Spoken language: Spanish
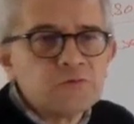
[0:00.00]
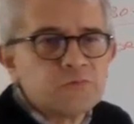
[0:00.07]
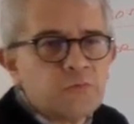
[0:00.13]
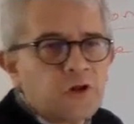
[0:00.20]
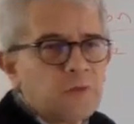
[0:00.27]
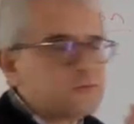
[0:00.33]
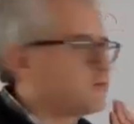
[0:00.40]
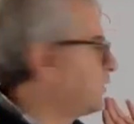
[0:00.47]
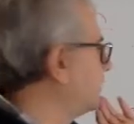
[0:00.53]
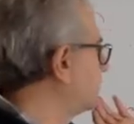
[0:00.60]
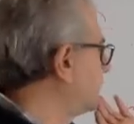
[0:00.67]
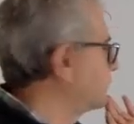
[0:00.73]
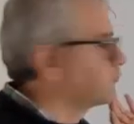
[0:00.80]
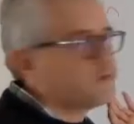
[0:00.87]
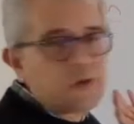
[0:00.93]
supongamos que
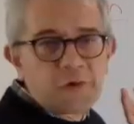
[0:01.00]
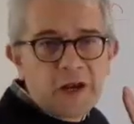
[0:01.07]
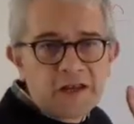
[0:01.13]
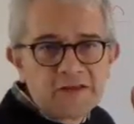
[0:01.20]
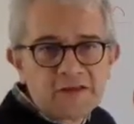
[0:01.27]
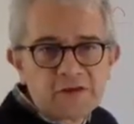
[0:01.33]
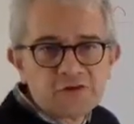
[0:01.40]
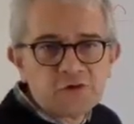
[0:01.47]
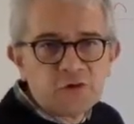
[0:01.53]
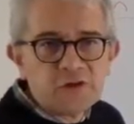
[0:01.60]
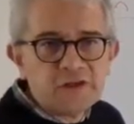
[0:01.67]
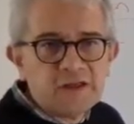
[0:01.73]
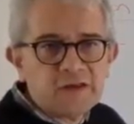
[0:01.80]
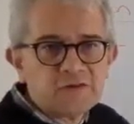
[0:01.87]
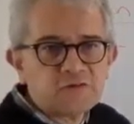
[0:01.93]
tenemos una organización
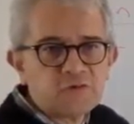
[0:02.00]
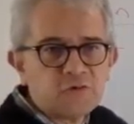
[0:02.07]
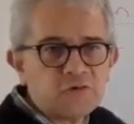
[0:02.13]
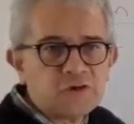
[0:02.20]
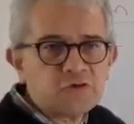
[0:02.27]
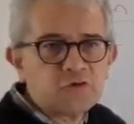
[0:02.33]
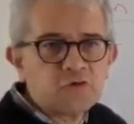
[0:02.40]
y esos